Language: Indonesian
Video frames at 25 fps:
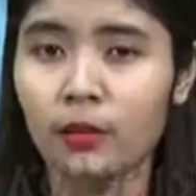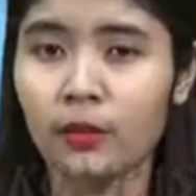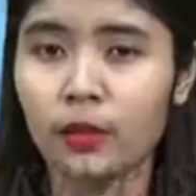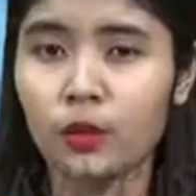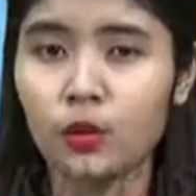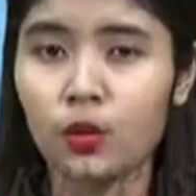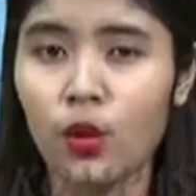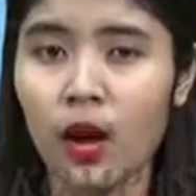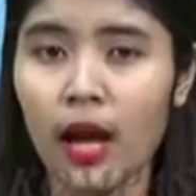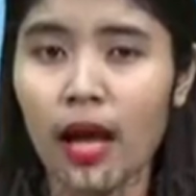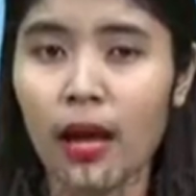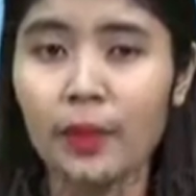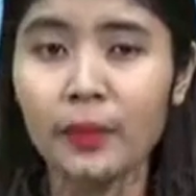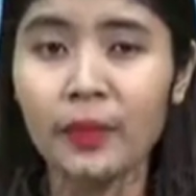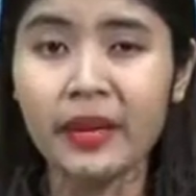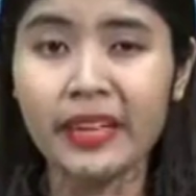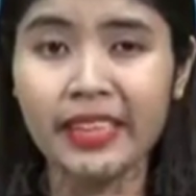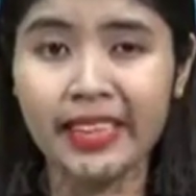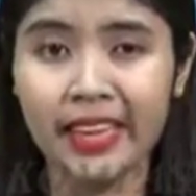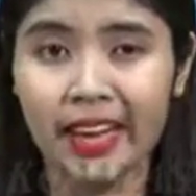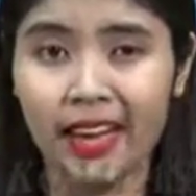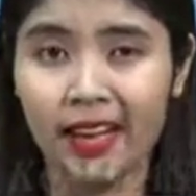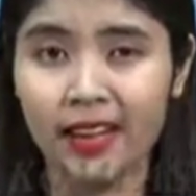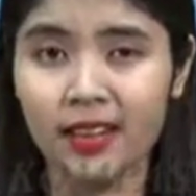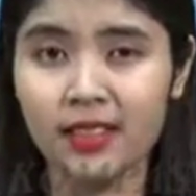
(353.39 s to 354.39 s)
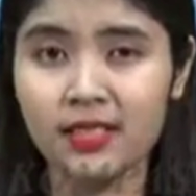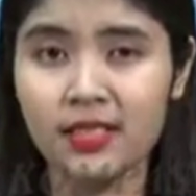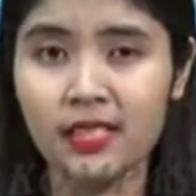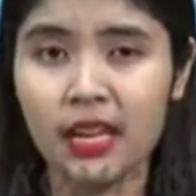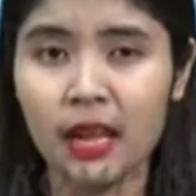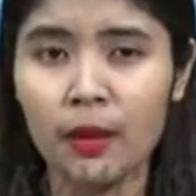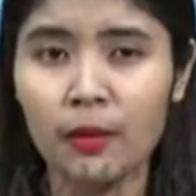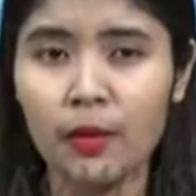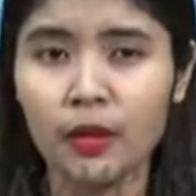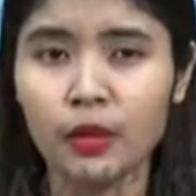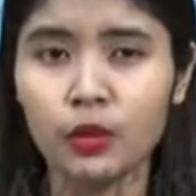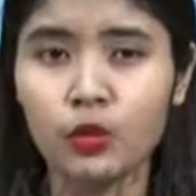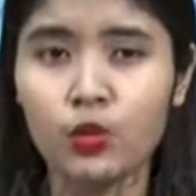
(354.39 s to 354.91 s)
benua Amerika
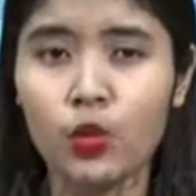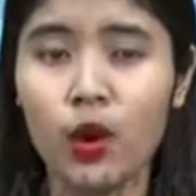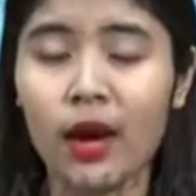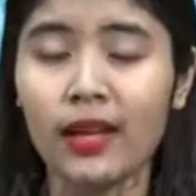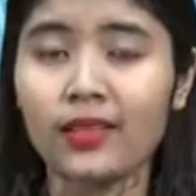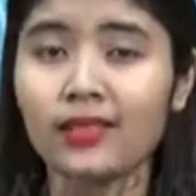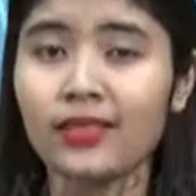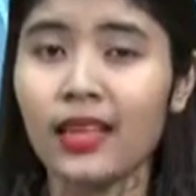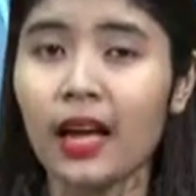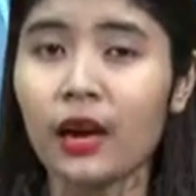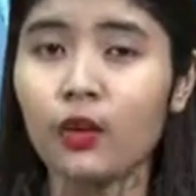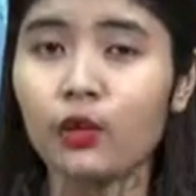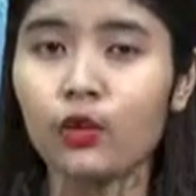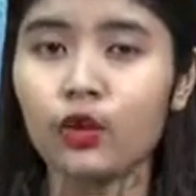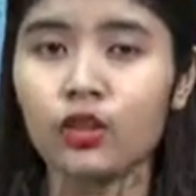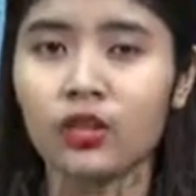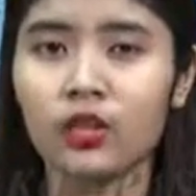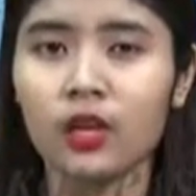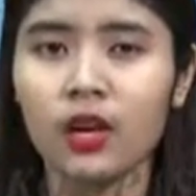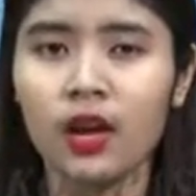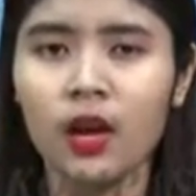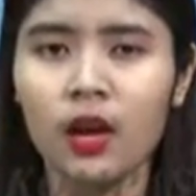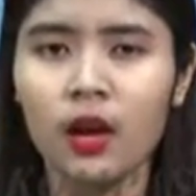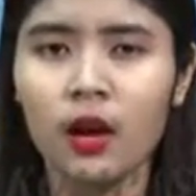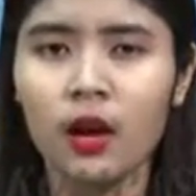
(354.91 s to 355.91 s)
selama dua tahun.